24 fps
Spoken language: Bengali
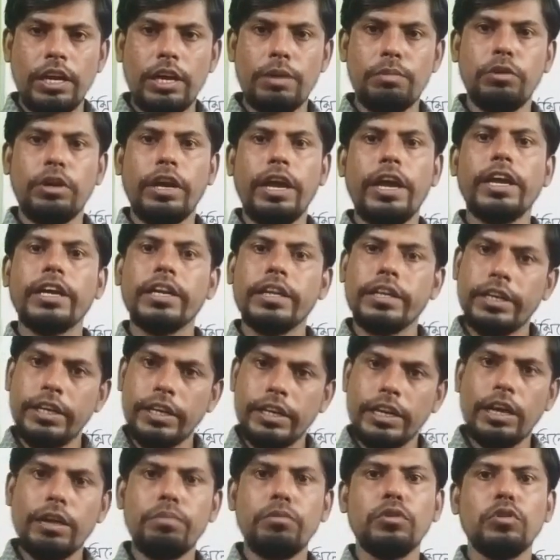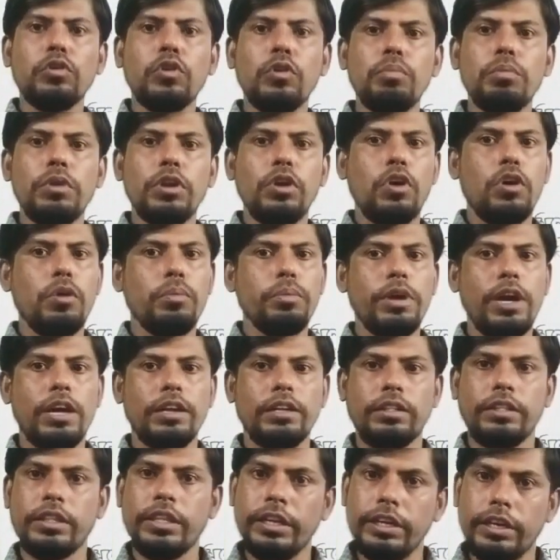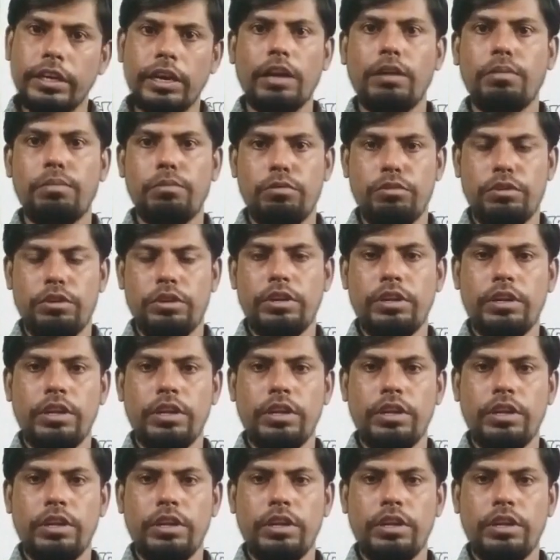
এবং একটি কার্বন কমলে হবে আর তিন কার্বন